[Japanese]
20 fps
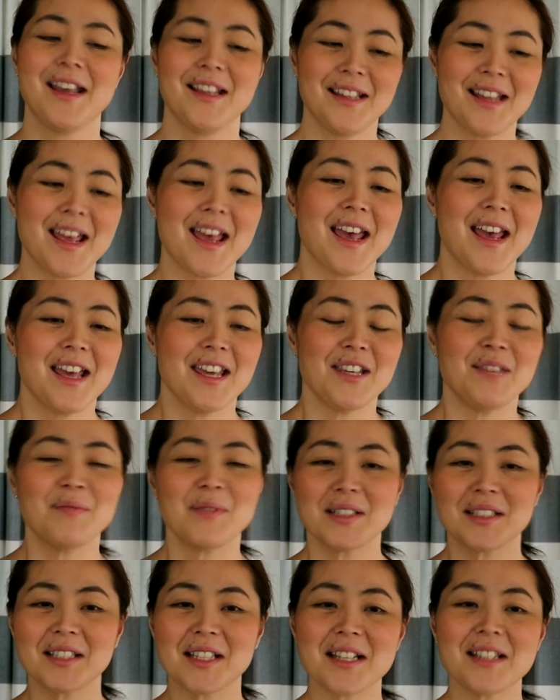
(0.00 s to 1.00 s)
で
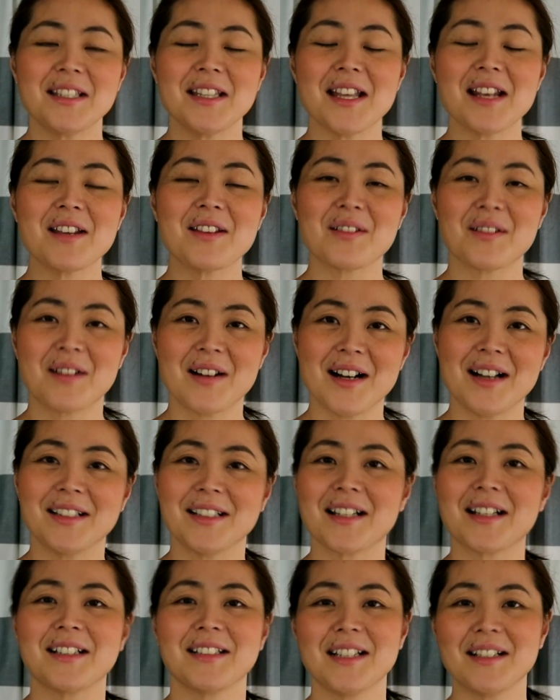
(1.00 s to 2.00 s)
今使ってるのが
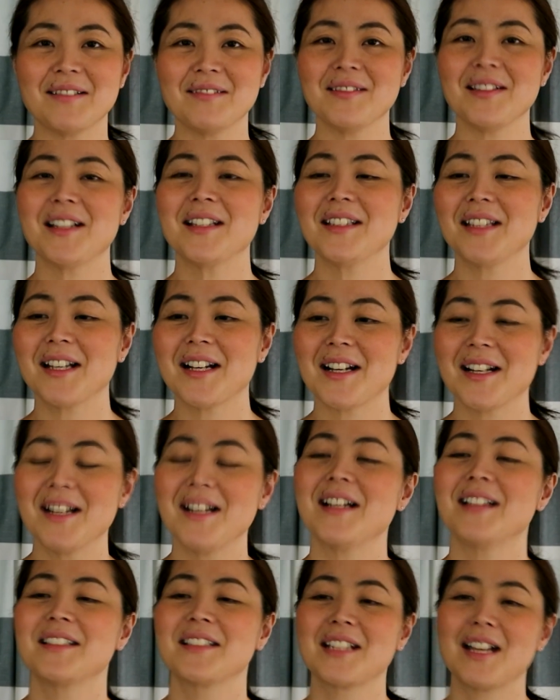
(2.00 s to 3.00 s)
なんかなくなってか
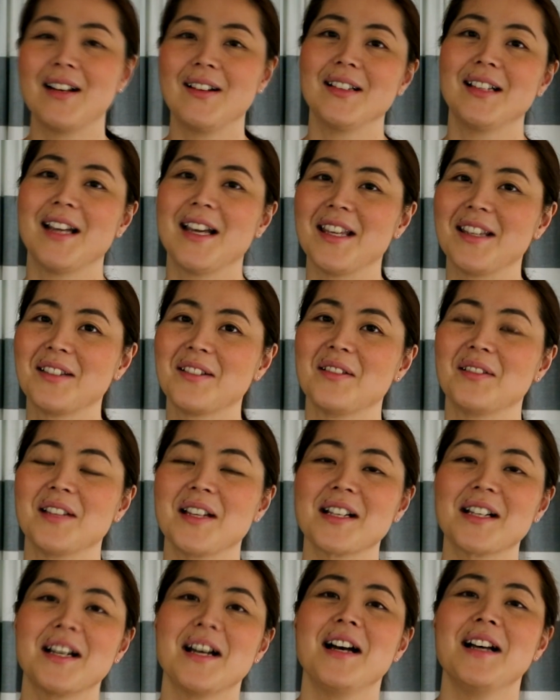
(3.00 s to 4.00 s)
ら使わないと、
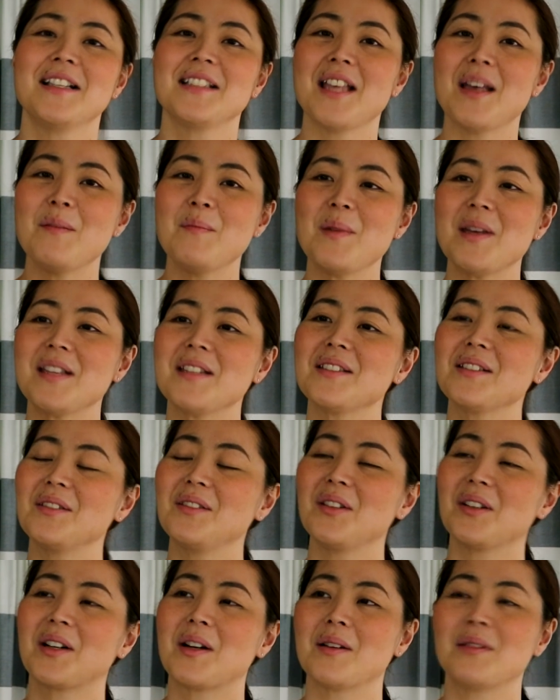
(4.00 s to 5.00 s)
なんか洗面所っ
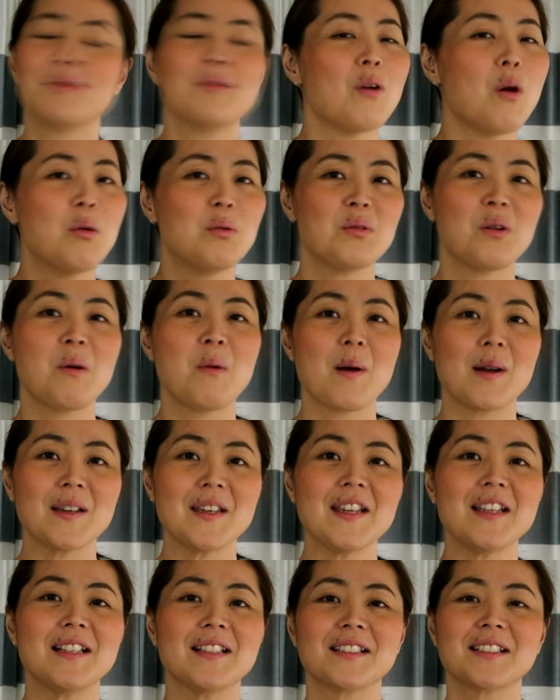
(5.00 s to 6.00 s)
ていうかお風呂場
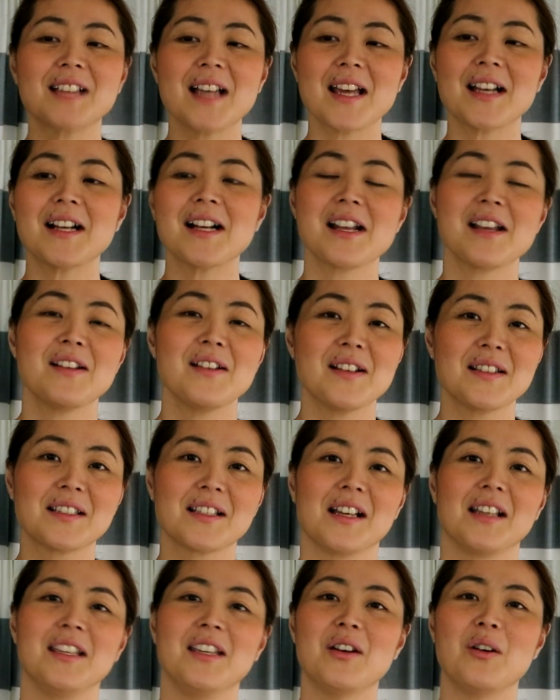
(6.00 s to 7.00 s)
に使いかけのや
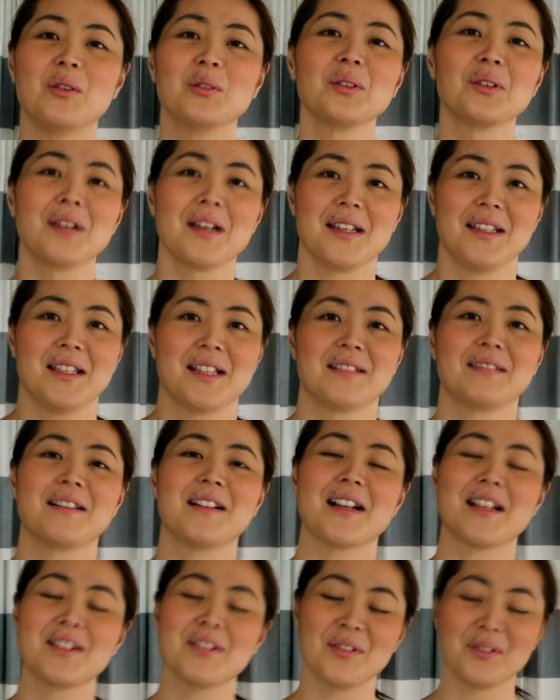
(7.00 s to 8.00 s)
つが2本とかになる
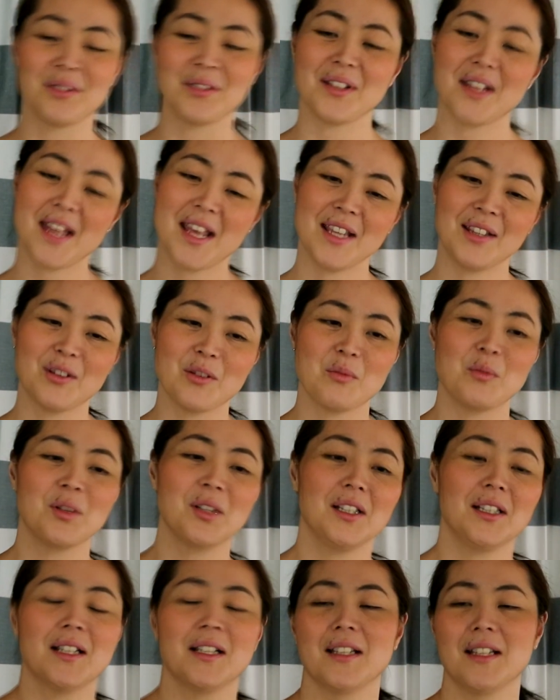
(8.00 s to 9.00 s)
からちょっとねーって思っ
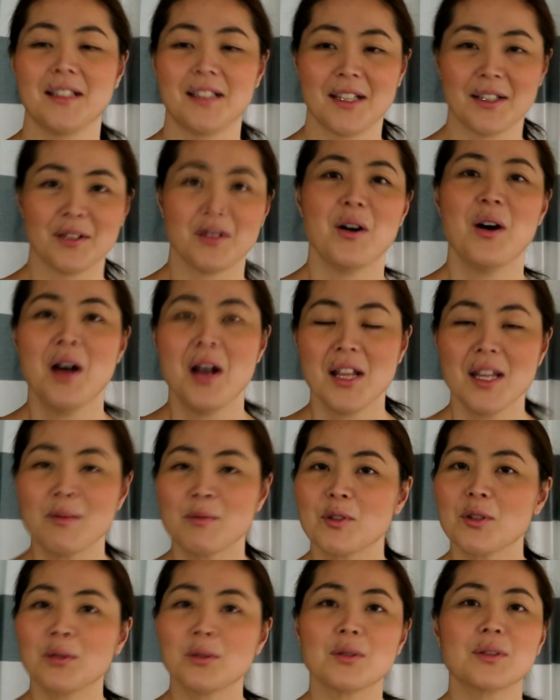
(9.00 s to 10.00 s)
てたんですけど、で
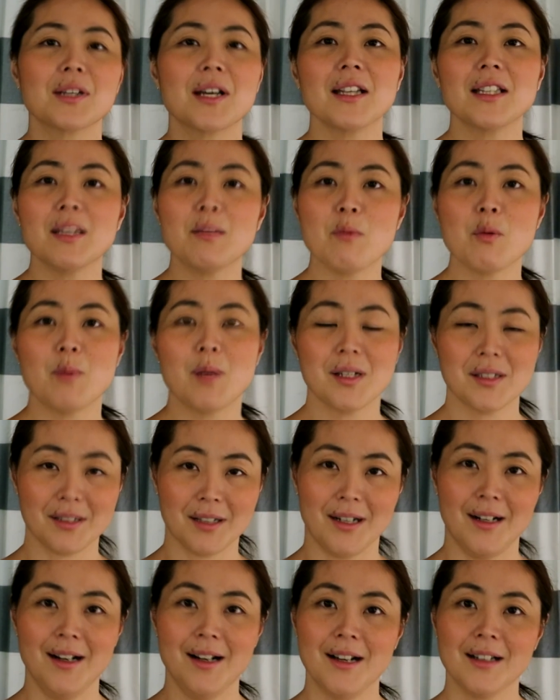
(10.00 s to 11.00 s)
もちょっと使ってみまし
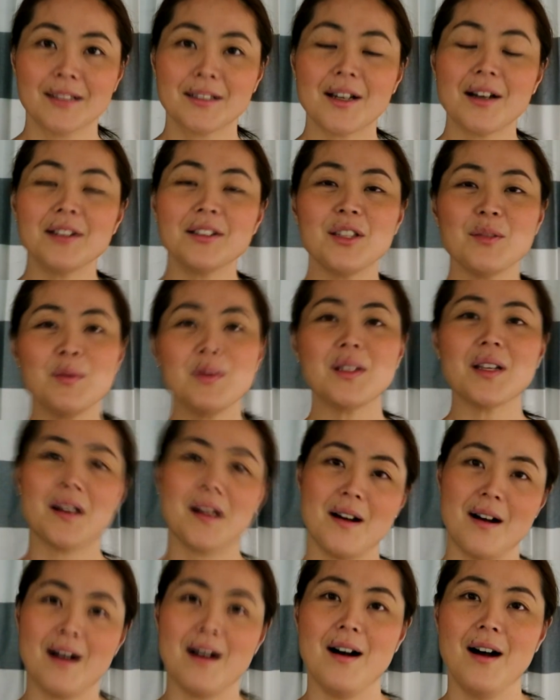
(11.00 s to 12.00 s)
た。使ってみた
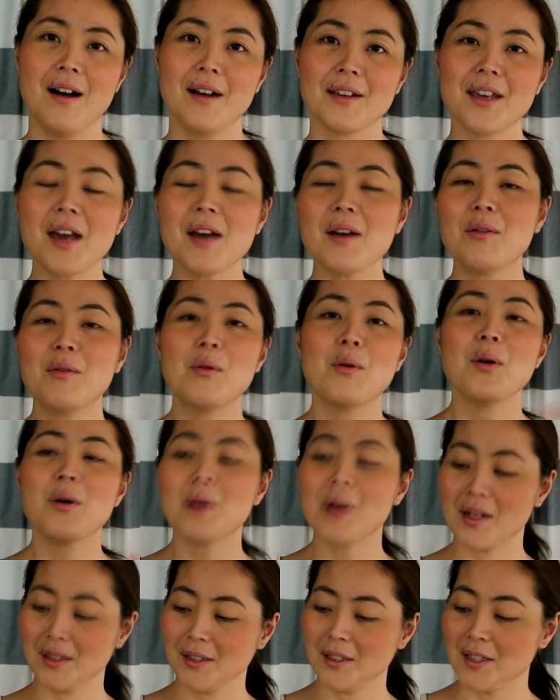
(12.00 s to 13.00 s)
ら結構良
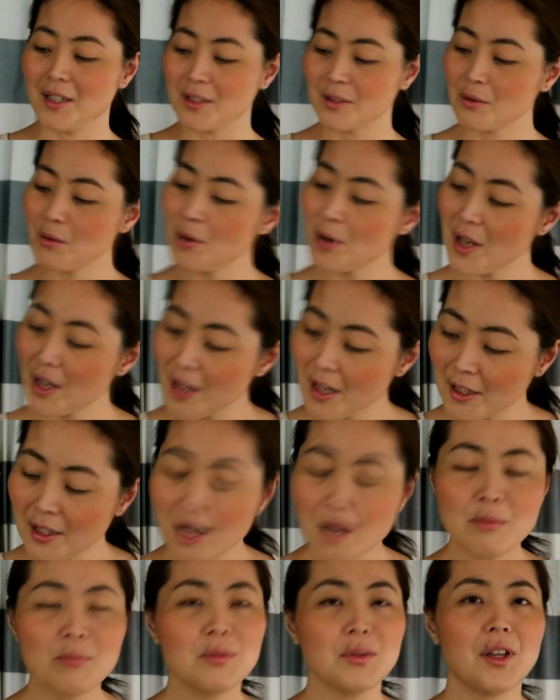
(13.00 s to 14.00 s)
かったです。これね
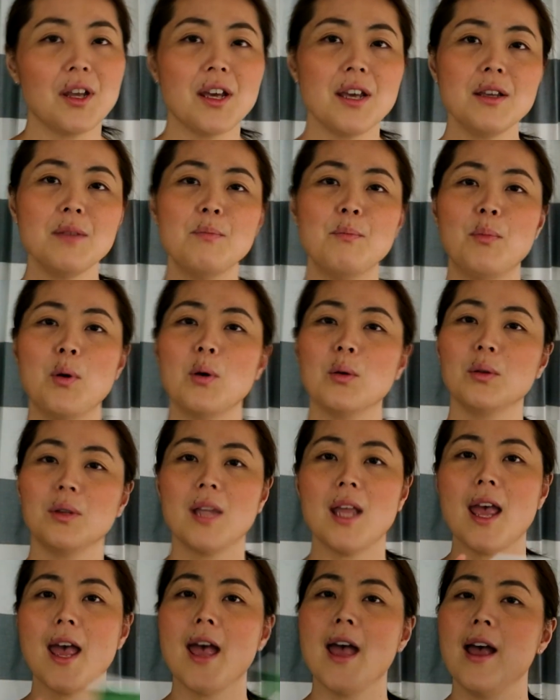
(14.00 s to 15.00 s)
多分ね1本
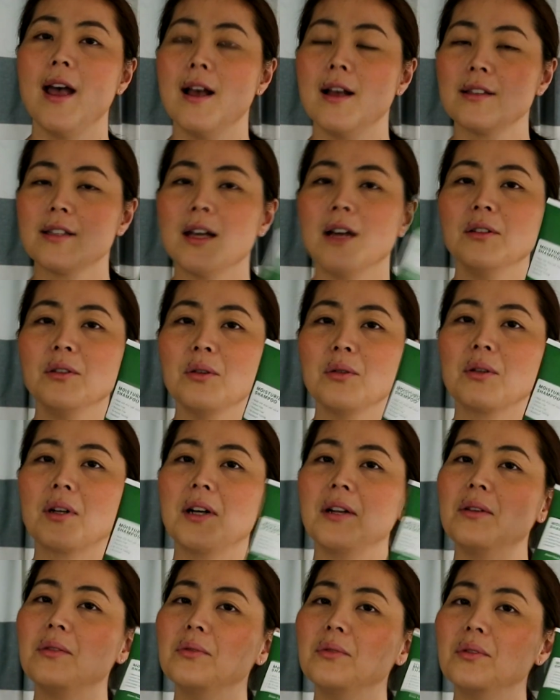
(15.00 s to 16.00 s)
ね$3
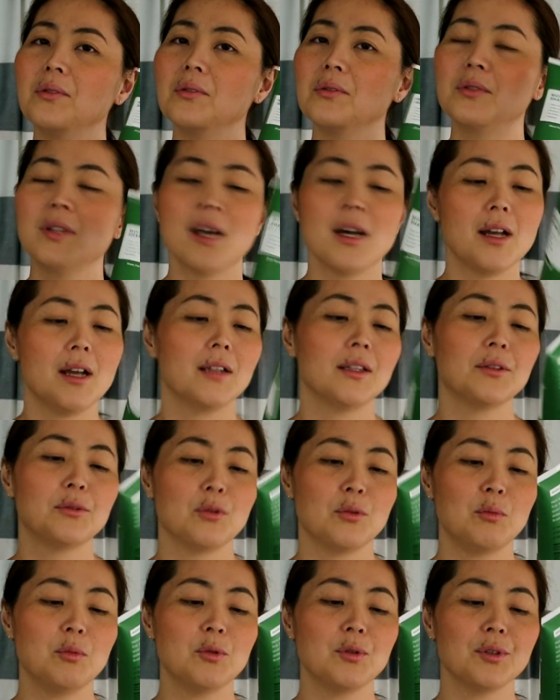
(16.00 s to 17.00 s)
か$4ぐらいやった
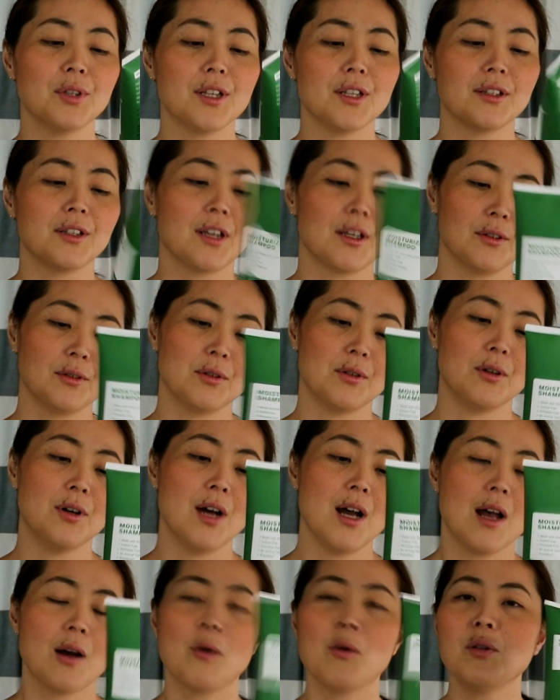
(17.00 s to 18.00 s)
と思うんですけど、
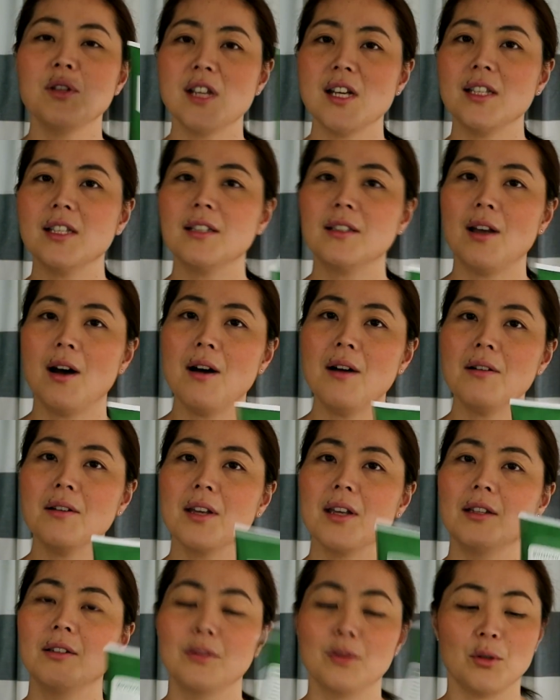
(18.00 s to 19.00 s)
この間
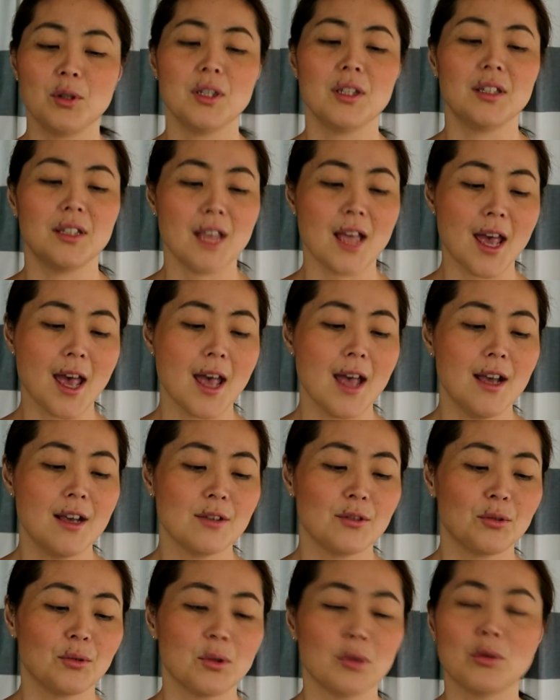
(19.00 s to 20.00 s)
ターゲット行って
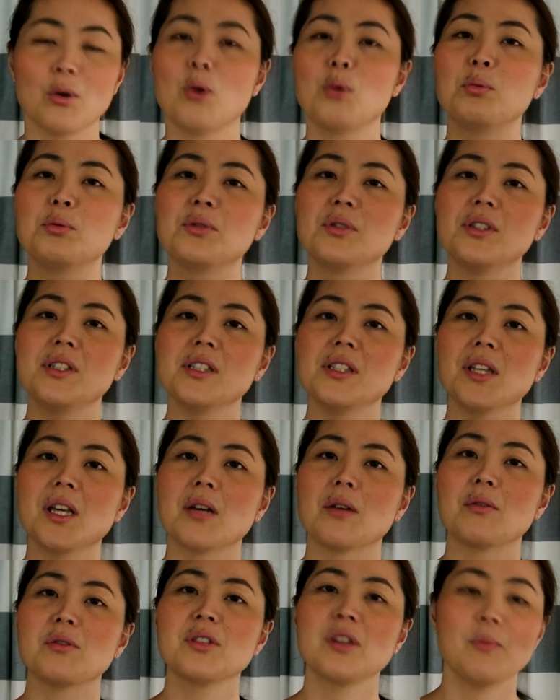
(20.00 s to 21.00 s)
その動物実
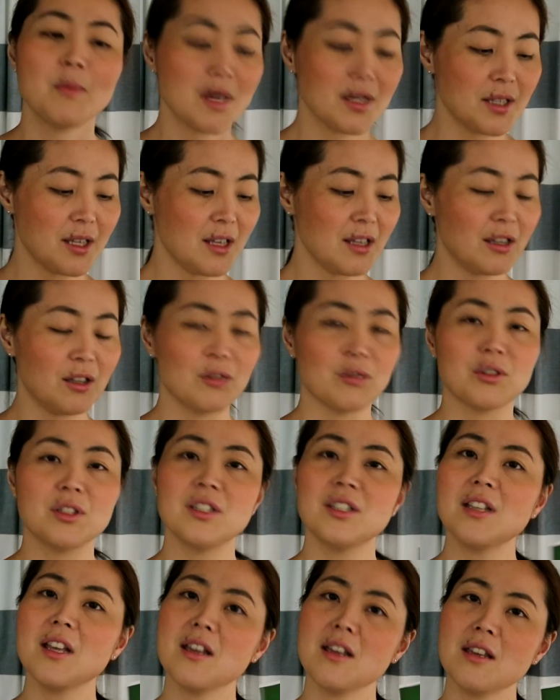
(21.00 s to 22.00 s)
験をしてませんっていう
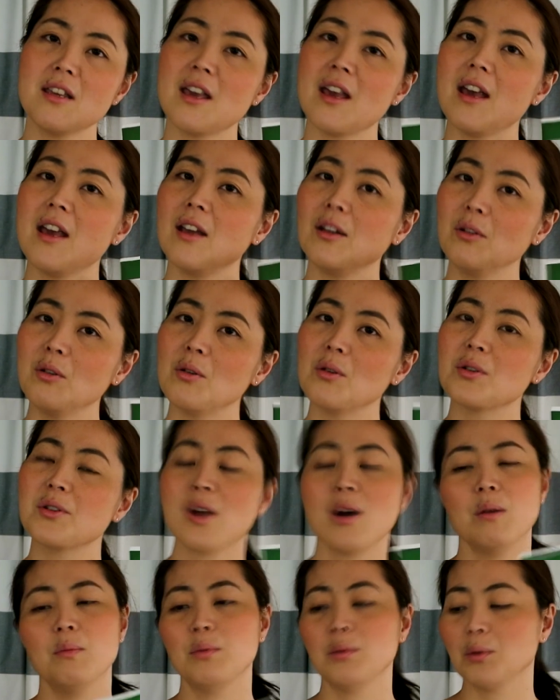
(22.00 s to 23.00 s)
自然系の
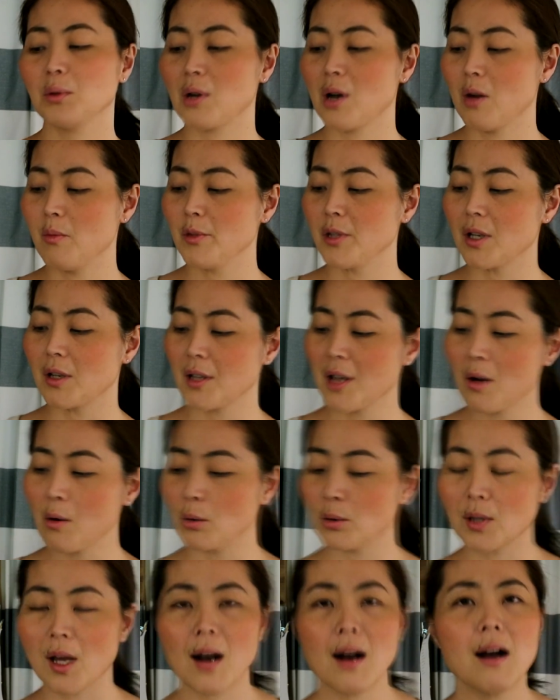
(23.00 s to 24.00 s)
シャンプーとかを見たら結
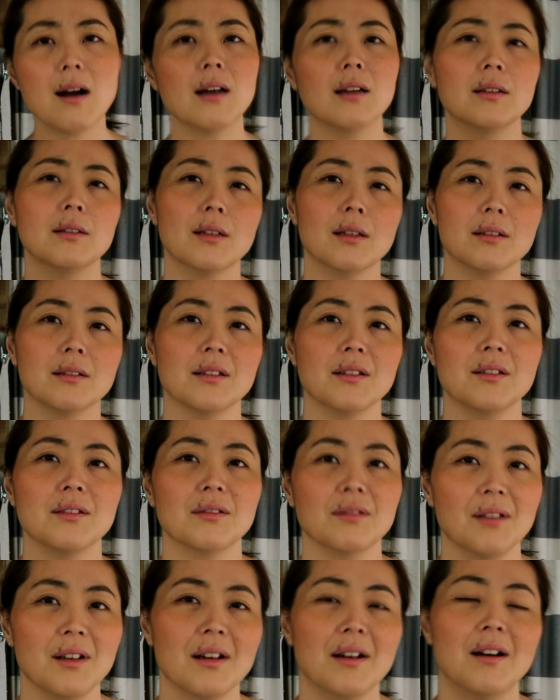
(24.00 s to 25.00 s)
構高かったんです
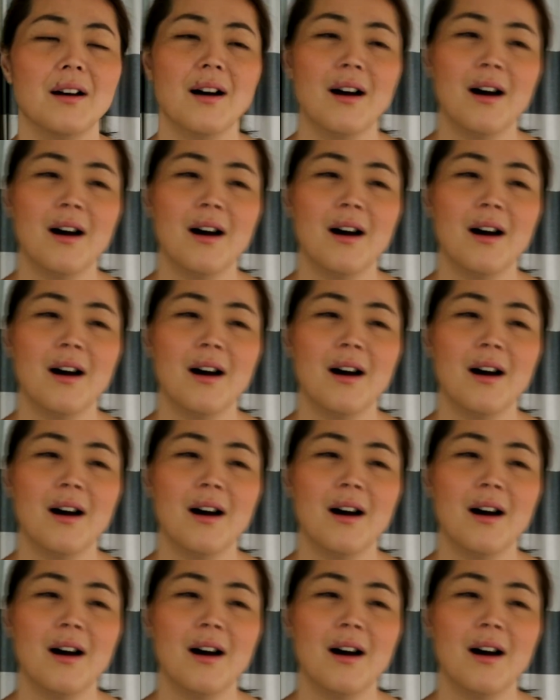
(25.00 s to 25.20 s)
よね。